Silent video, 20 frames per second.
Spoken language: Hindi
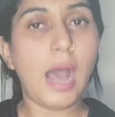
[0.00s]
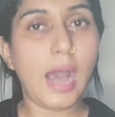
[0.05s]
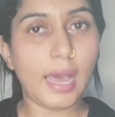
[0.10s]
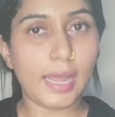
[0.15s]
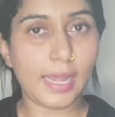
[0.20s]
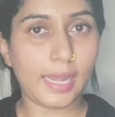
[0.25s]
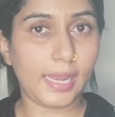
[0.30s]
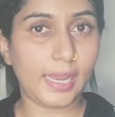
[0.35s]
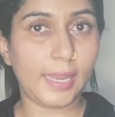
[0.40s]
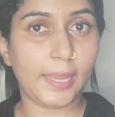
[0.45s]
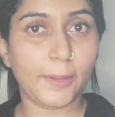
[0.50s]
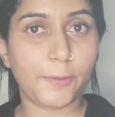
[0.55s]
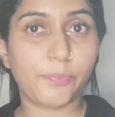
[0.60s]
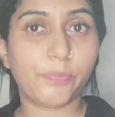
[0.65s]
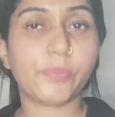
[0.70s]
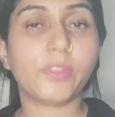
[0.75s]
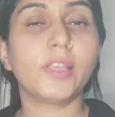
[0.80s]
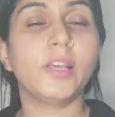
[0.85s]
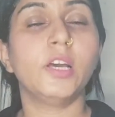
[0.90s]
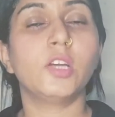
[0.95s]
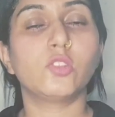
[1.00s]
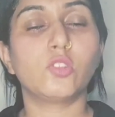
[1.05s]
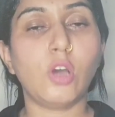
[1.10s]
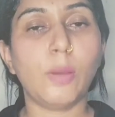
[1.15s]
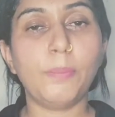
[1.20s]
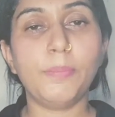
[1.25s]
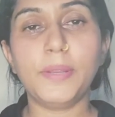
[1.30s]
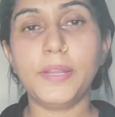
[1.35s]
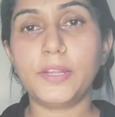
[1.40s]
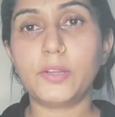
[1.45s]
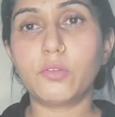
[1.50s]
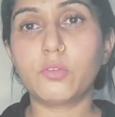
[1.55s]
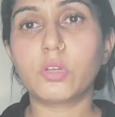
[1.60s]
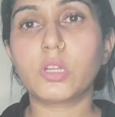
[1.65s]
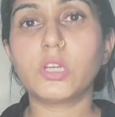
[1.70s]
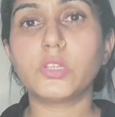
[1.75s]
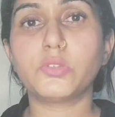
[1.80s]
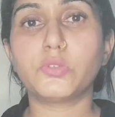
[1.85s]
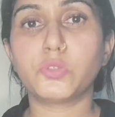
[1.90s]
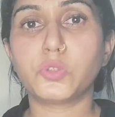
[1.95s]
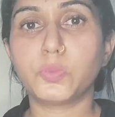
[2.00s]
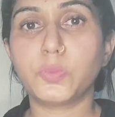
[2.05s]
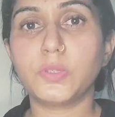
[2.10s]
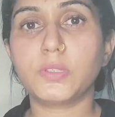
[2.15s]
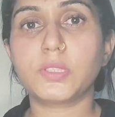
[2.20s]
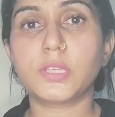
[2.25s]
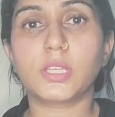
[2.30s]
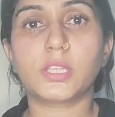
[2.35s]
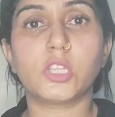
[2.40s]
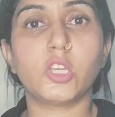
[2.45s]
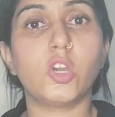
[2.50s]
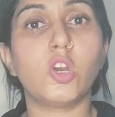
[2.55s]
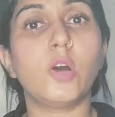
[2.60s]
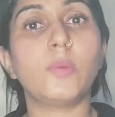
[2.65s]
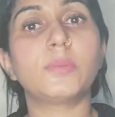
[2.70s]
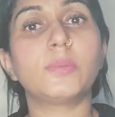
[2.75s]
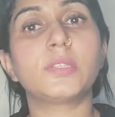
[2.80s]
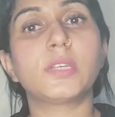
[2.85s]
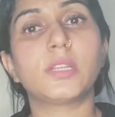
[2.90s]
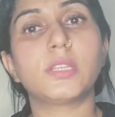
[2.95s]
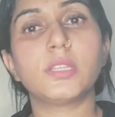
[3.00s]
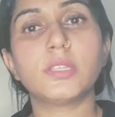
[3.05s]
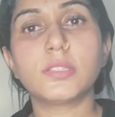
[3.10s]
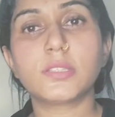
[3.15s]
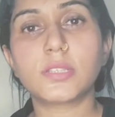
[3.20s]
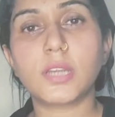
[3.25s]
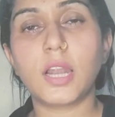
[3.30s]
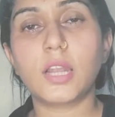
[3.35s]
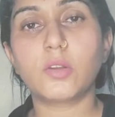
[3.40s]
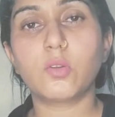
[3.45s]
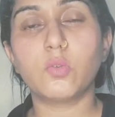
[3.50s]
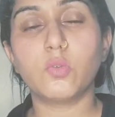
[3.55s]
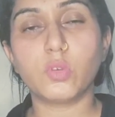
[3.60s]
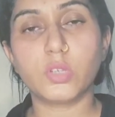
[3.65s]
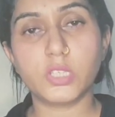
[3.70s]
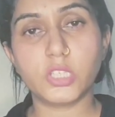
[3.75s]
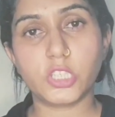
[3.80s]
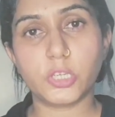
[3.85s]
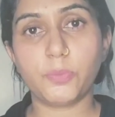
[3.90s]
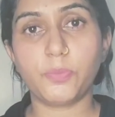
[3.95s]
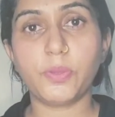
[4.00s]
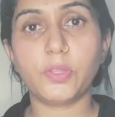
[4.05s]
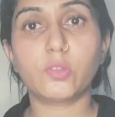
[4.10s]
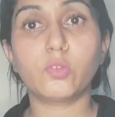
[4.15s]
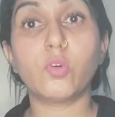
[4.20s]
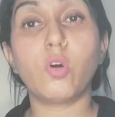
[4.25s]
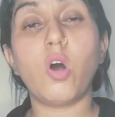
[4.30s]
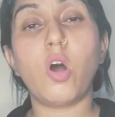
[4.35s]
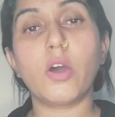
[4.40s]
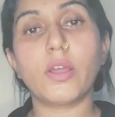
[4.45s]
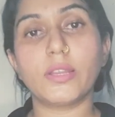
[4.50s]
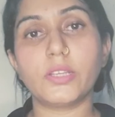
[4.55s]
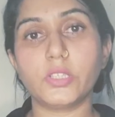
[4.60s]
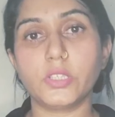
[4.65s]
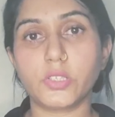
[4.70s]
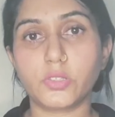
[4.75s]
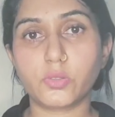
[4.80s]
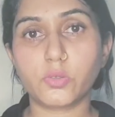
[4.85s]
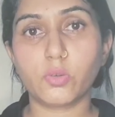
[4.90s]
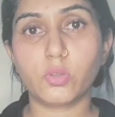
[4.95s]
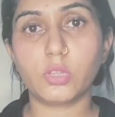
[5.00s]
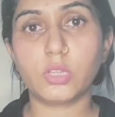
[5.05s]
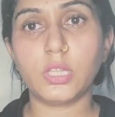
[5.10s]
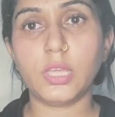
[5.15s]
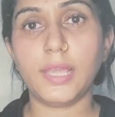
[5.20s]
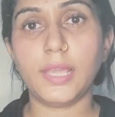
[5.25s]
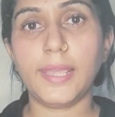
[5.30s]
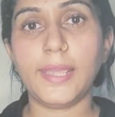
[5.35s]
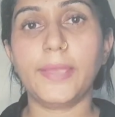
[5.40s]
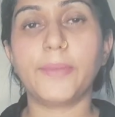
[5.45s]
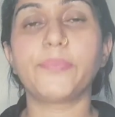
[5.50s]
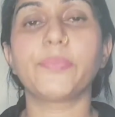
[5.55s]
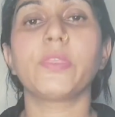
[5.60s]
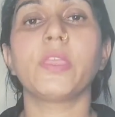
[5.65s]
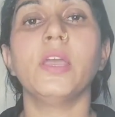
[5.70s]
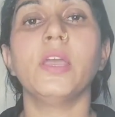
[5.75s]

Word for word: आ रहे हैं तो आप बीट रूट का जूस पी सकते हो अब सर्दियाँ स्टार्ट होंगी जब भी तो ऑरेंजेस होते हैं